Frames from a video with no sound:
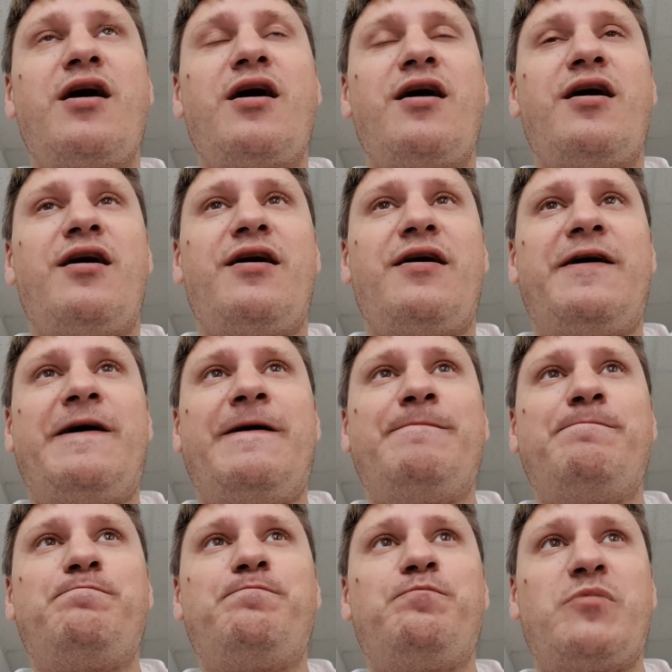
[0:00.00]
А,
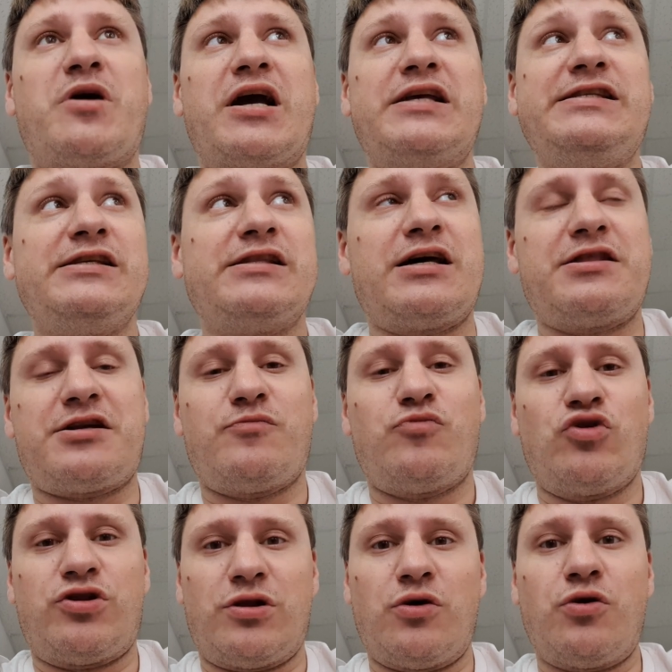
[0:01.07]
магазин
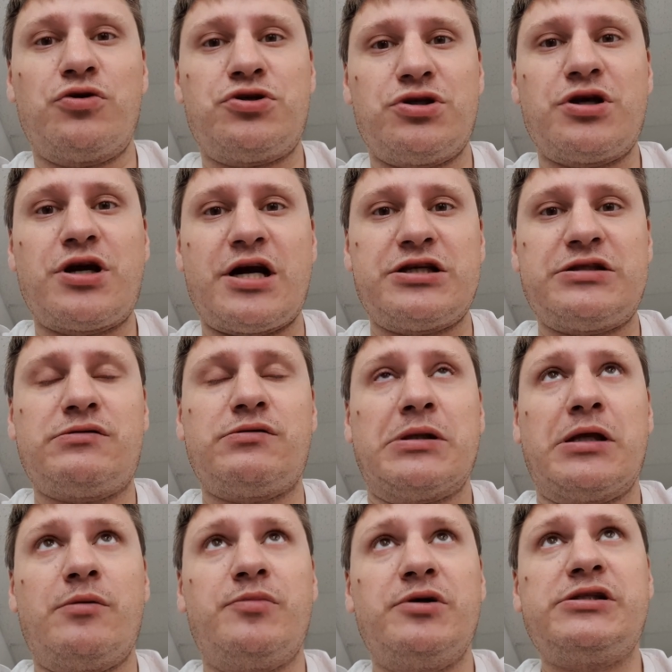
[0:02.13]
отработал очень
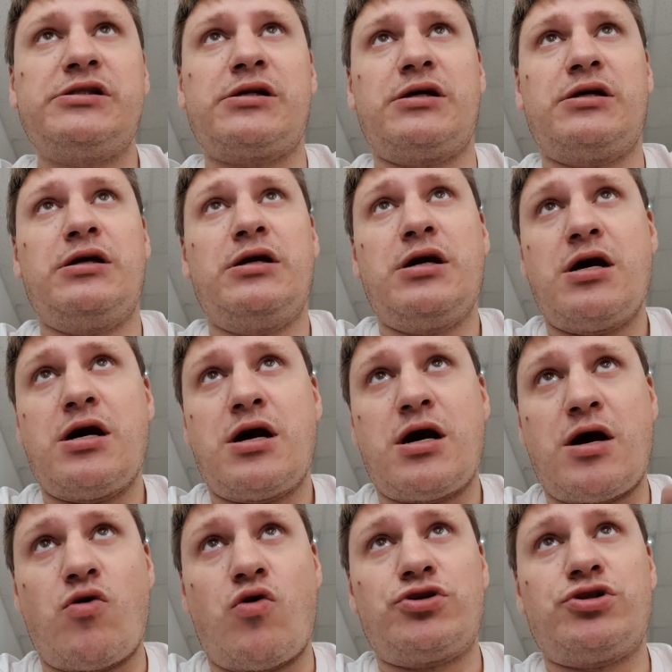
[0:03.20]
качественно и быстро,
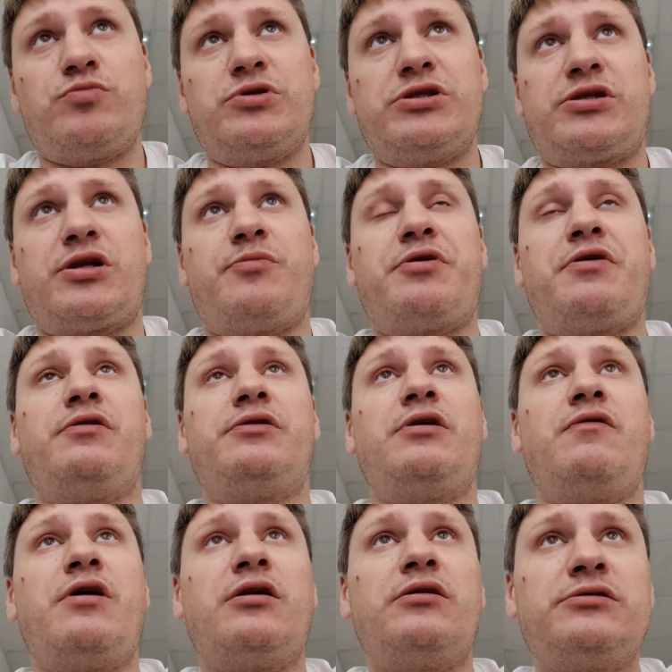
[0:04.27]
очень быстро отправил
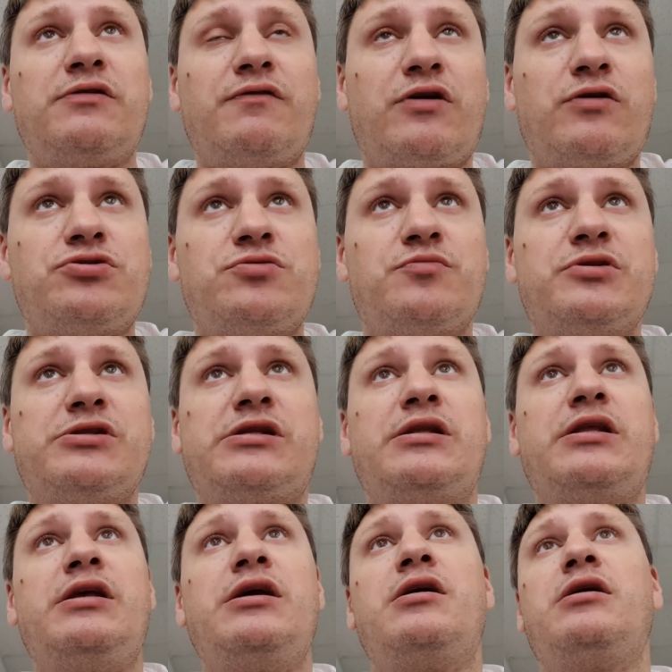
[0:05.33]
товар, товар очень быстро
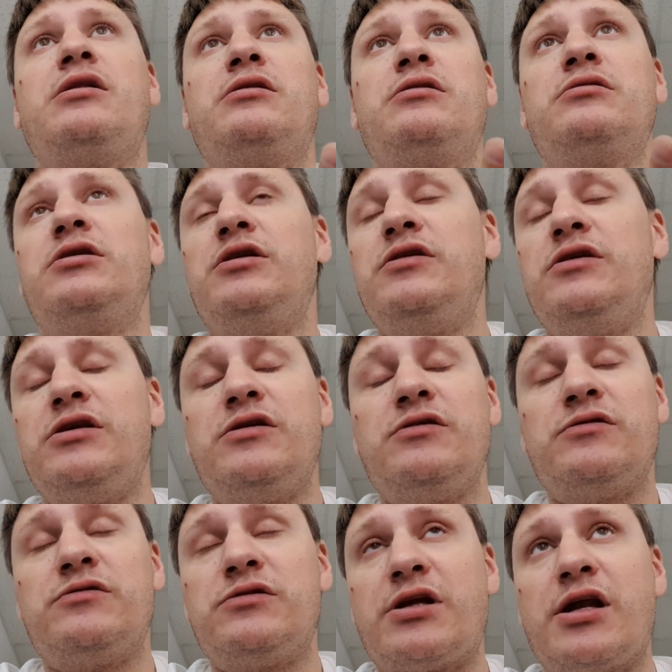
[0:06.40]
доехал
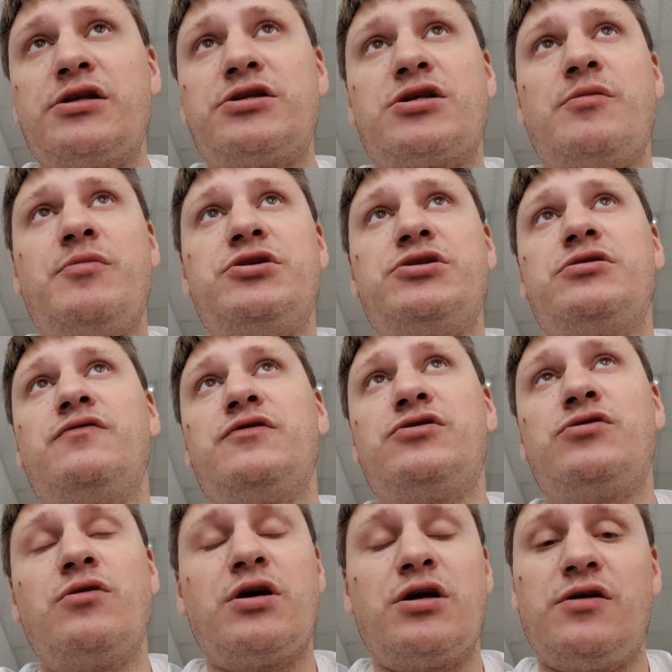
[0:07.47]
и раньше обещанного
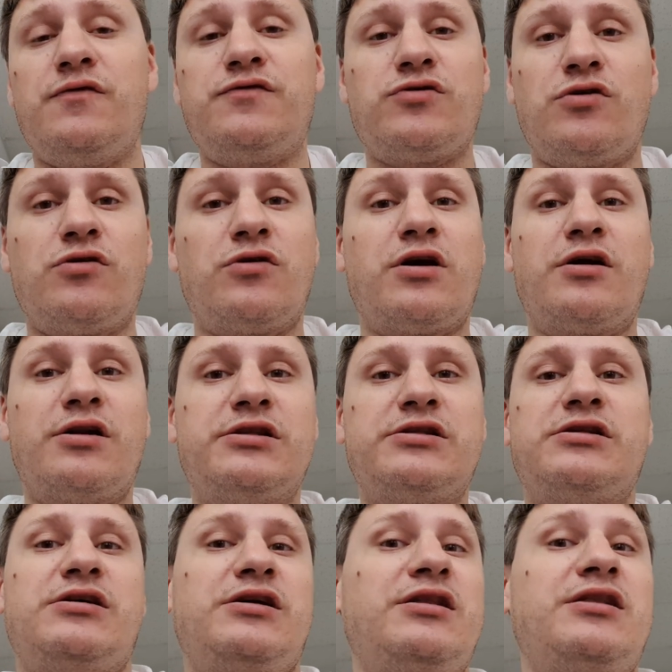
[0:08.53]
срока, и все, как
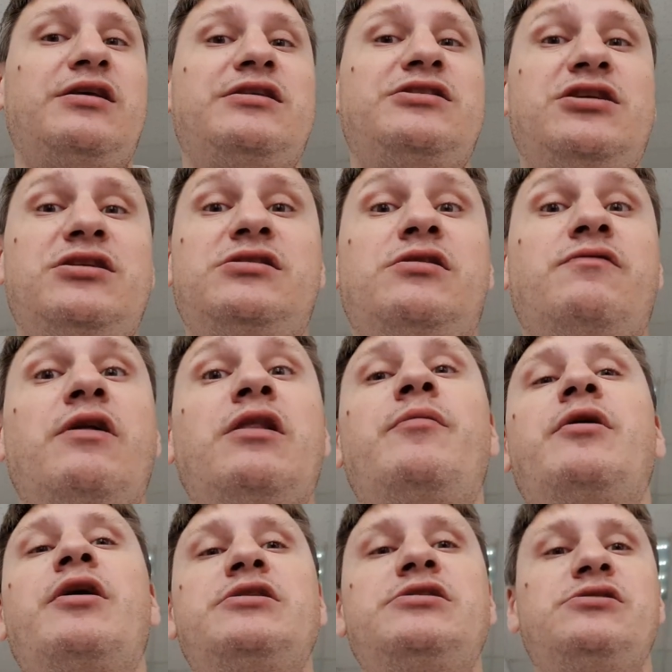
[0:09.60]
говорится, это честь и хвала
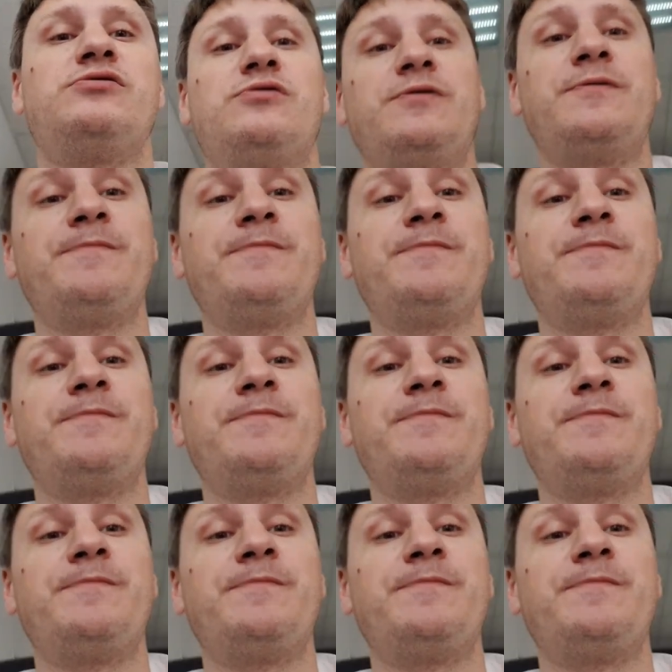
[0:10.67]
магазину.